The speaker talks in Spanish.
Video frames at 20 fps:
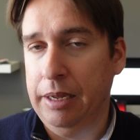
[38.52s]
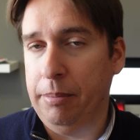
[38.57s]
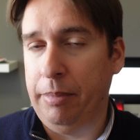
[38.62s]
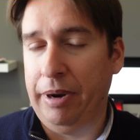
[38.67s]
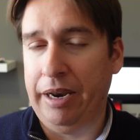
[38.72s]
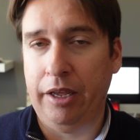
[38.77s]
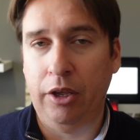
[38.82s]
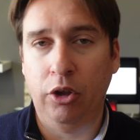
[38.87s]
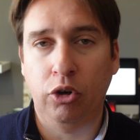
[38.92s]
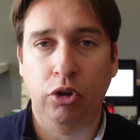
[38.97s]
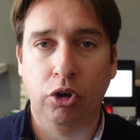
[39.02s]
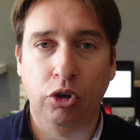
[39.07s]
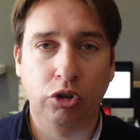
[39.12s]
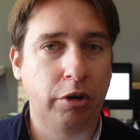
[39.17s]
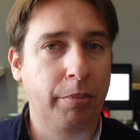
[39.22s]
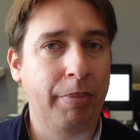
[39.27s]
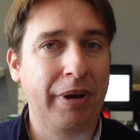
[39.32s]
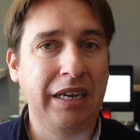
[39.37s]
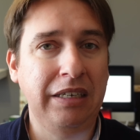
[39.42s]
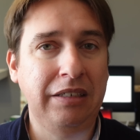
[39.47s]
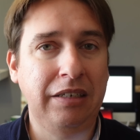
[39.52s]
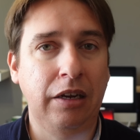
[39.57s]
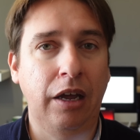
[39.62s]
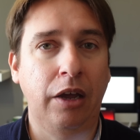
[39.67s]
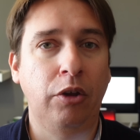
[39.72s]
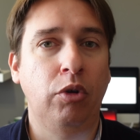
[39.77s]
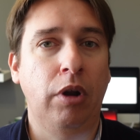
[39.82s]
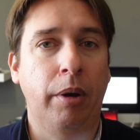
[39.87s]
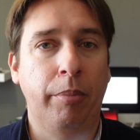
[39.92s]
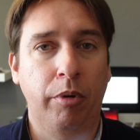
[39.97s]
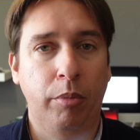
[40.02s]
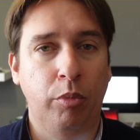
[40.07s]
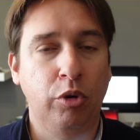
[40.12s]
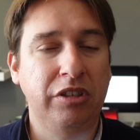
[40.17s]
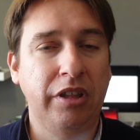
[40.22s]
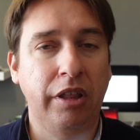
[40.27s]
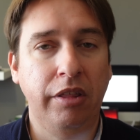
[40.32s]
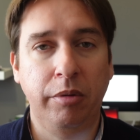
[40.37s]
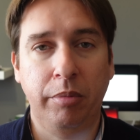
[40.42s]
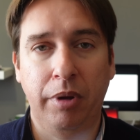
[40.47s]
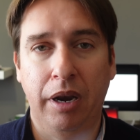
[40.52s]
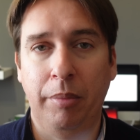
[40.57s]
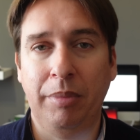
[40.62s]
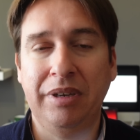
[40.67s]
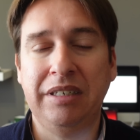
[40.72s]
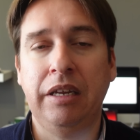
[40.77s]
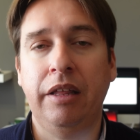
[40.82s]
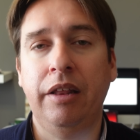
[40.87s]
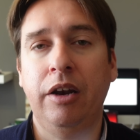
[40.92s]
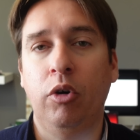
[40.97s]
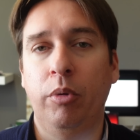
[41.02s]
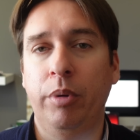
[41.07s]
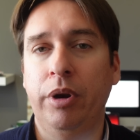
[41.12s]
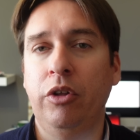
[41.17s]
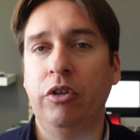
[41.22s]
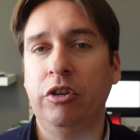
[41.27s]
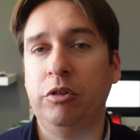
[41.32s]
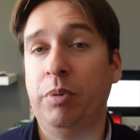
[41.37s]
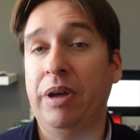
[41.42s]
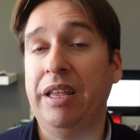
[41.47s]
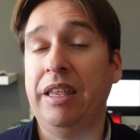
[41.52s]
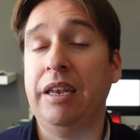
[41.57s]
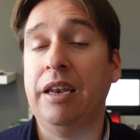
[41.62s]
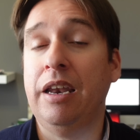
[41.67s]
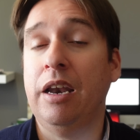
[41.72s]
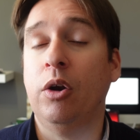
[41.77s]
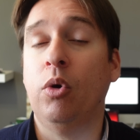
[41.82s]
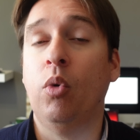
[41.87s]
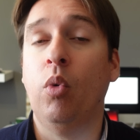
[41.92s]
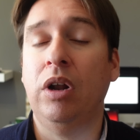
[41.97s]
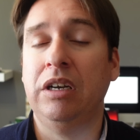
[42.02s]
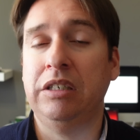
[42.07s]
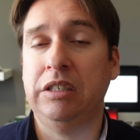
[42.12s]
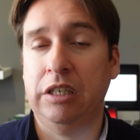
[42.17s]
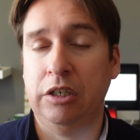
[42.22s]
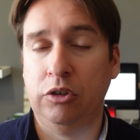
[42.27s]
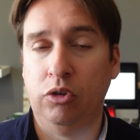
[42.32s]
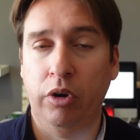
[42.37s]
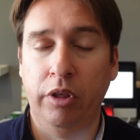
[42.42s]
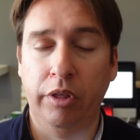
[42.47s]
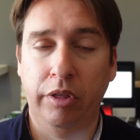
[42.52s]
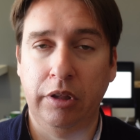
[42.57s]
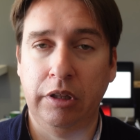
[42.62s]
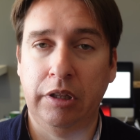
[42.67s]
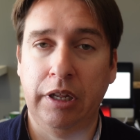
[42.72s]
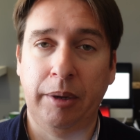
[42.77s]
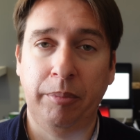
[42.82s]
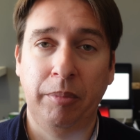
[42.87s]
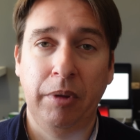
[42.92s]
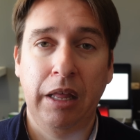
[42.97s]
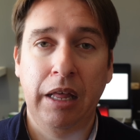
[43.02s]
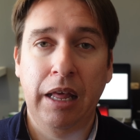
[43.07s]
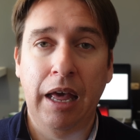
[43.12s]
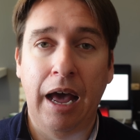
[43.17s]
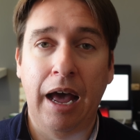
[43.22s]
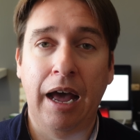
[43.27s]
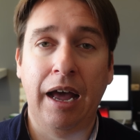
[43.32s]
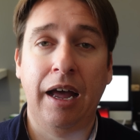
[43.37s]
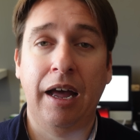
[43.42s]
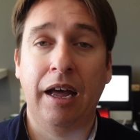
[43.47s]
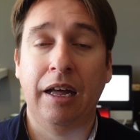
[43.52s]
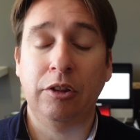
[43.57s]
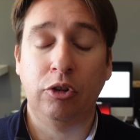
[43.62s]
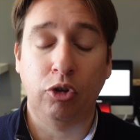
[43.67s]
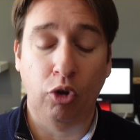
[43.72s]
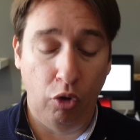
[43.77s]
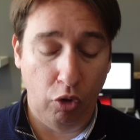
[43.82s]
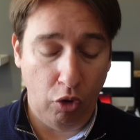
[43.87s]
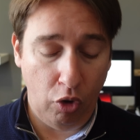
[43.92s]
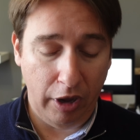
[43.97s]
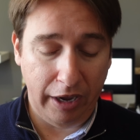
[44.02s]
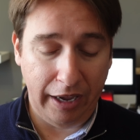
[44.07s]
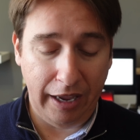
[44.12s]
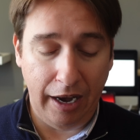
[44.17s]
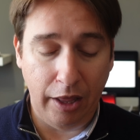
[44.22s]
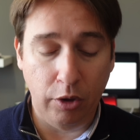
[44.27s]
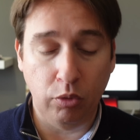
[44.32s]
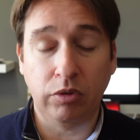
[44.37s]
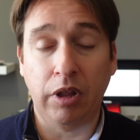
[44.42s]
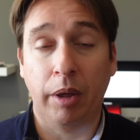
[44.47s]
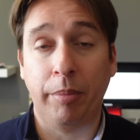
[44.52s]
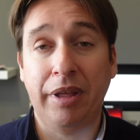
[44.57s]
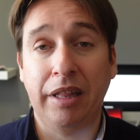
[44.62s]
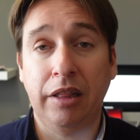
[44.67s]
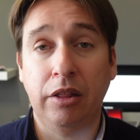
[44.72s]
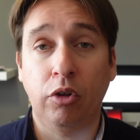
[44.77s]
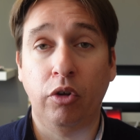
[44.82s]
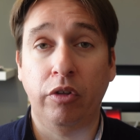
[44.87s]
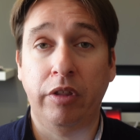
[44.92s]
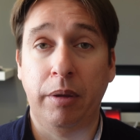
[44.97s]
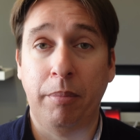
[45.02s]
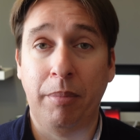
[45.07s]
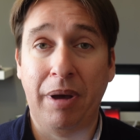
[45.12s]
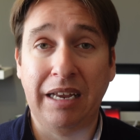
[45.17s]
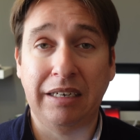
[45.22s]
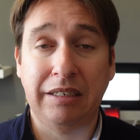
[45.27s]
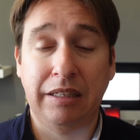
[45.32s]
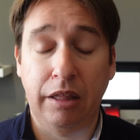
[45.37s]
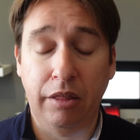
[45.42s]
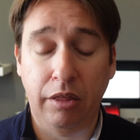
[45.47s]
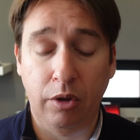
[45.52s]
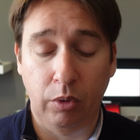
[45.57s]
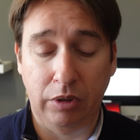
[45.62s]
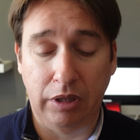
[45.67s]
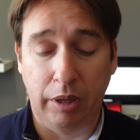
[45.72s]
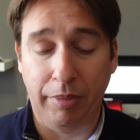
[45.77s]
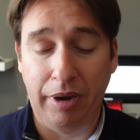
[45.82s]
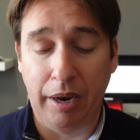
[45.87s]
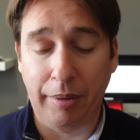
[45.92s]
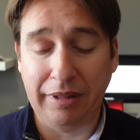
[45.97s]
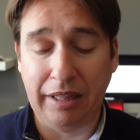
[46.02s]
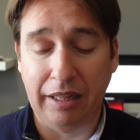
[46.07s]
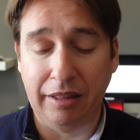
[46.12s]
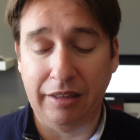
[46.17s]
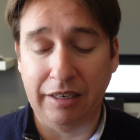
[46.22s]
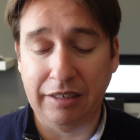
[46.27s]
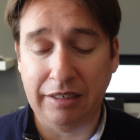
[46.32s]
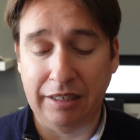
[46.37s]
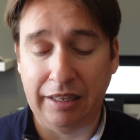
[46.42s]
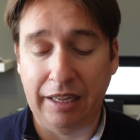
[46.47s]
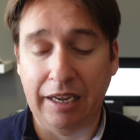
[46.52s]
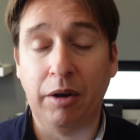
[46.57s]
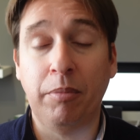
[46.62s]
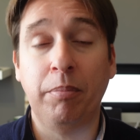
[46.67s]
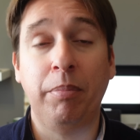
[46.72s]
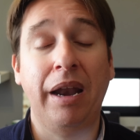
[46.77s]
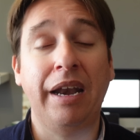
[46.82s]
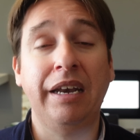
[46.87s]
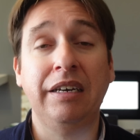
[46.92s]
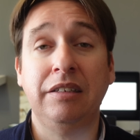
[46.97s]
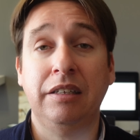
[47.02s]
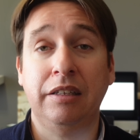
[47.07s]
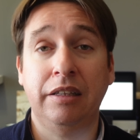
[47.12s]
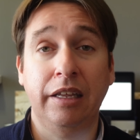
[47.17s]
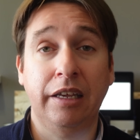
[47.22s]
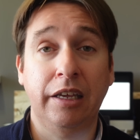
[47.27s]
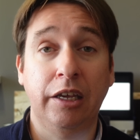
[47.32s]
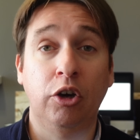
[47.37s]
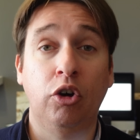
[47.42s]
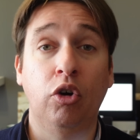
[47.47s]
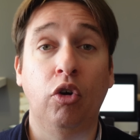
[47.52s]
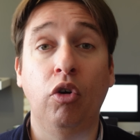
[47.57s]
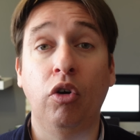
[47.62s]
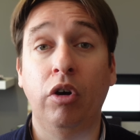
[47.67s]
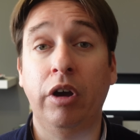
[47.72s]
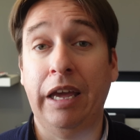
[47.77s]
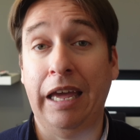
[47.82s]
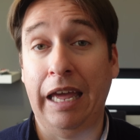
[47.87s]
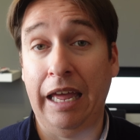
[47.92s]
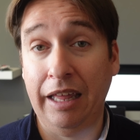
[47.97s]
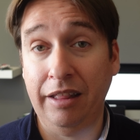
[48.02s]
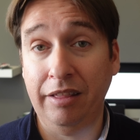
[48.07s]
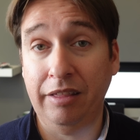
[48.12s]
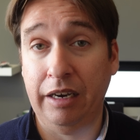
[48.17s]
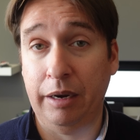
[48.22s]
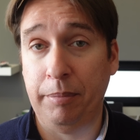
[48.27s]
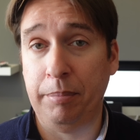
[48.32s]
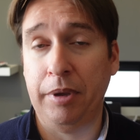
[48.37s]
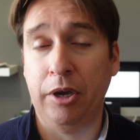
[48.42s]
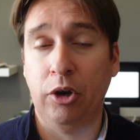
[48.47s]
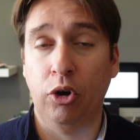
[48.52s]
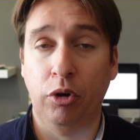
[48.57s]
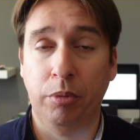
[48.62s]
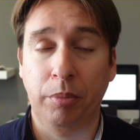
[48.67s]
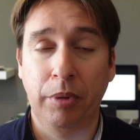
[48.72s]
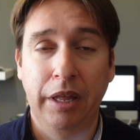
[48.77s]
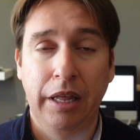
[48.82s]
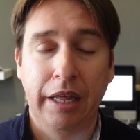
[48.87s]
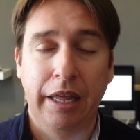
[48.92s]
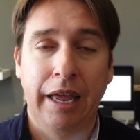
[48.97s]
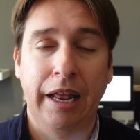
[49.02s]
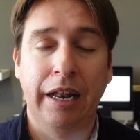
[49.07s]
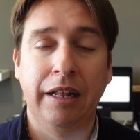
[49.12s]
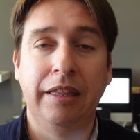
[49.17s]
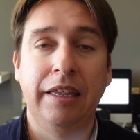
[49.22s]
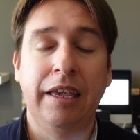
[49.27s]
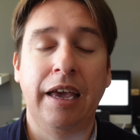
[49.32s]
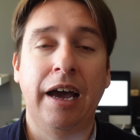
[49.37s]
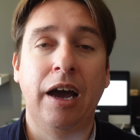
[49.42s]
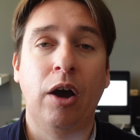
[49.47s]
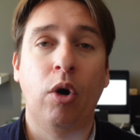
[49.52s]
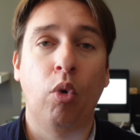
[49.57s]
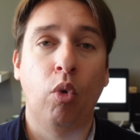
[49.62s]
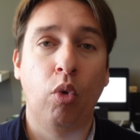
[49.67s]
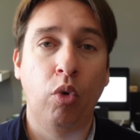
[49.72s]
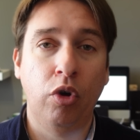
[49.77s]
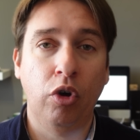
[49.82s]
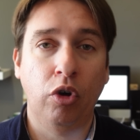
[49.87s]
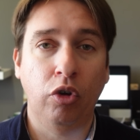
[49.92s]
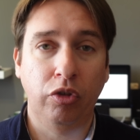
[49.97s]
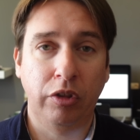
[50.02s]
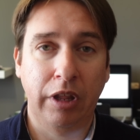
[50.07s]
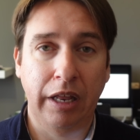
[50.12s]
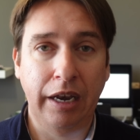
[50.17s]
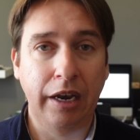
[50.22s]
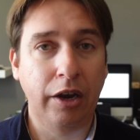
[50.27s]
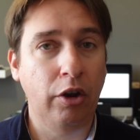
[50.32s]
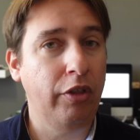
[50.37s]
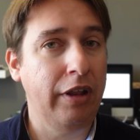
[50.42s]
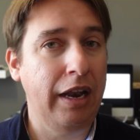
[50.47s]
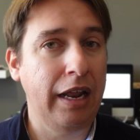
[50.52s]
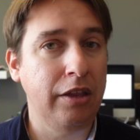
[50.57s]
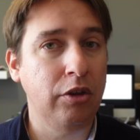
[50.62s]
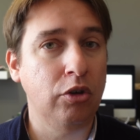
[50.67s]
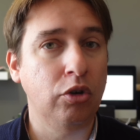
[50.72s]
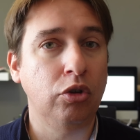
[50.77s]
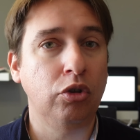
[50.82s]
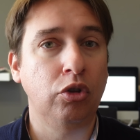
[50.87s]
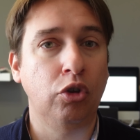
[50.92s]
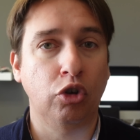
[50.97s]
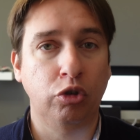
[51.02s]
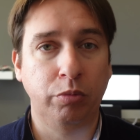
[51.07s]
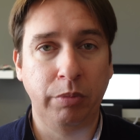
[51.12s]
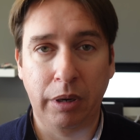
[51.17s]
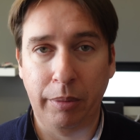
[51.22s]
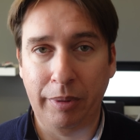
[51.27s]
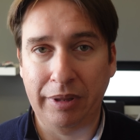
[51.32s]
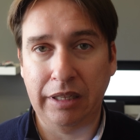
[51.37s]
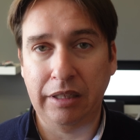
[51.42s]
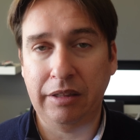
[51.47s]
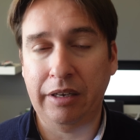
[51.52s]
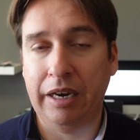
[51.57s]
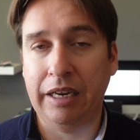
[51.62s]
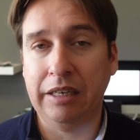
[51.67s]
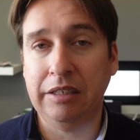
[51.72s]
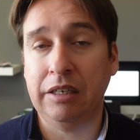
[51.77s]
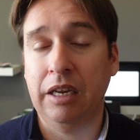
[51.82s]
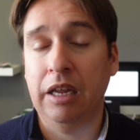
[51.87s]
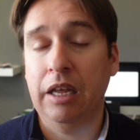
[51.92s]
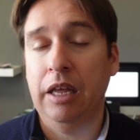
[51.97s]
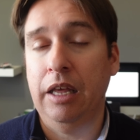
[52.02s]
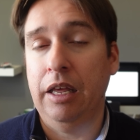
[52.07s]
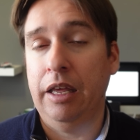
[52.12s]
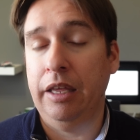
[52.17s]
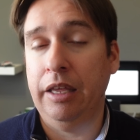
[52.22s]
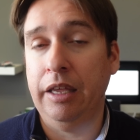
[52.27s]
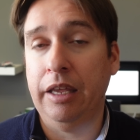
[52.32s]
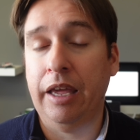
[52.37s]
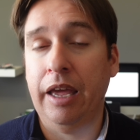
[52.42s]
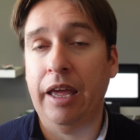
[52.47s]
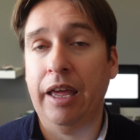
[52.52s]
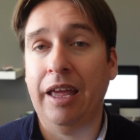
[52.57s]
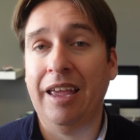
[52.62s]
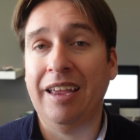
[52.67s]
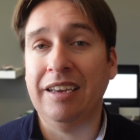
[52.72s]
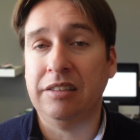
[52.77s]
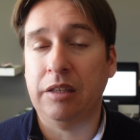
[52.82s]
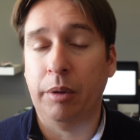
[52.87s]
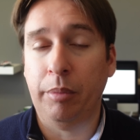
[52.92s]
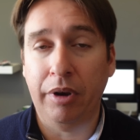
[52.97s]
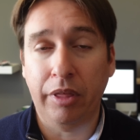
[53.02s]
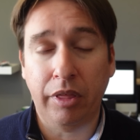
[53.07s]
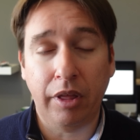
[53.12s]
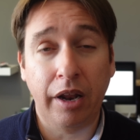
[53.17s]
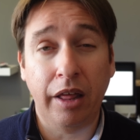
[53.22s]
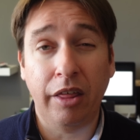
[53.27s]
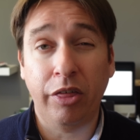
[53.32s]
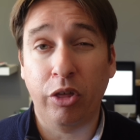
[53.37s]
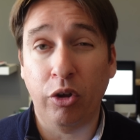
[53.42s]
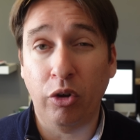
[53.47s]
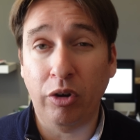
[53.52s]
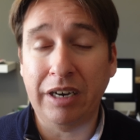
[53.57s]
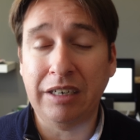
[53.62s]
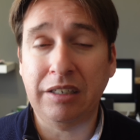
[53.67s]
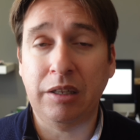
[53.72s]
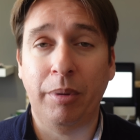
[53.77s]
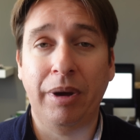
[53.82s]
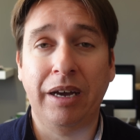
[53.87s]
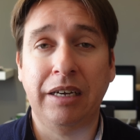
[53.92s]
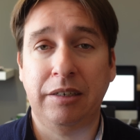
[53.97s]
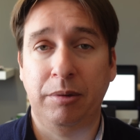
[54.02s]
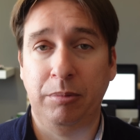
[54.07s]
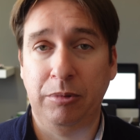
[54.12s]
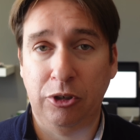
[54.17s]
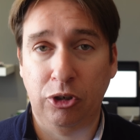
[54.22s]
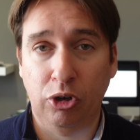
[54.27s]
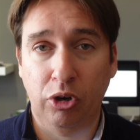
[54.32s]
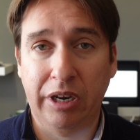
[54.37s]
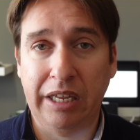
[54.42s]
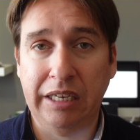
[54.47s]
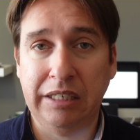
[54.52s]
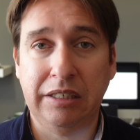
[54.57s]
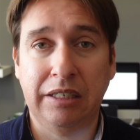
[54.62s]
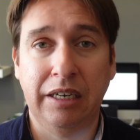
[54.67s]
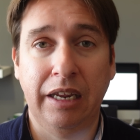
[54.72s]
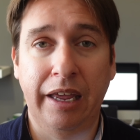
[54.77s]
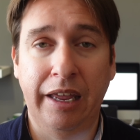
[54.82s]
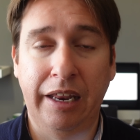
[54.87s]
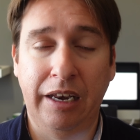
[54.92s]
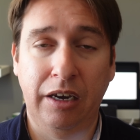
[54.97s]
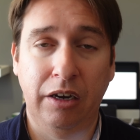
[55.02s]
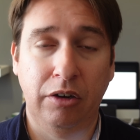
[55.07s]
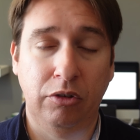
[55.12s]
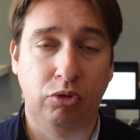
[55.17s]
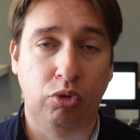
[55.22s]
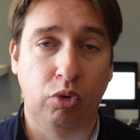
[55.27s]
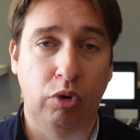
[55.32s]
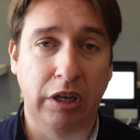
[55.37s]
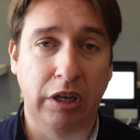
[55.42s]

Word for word: Para aquellos que no sepáis, hay una propuesta encima de la mesa del Gobierno de España en el cual se solicita a todo aquel ayuntamiento de más de 50.000 habitantes que tenga un plan estratégico que entre en vigor el día 1 de enero del año 2023 y que establezca zonas de bajas emisiones en su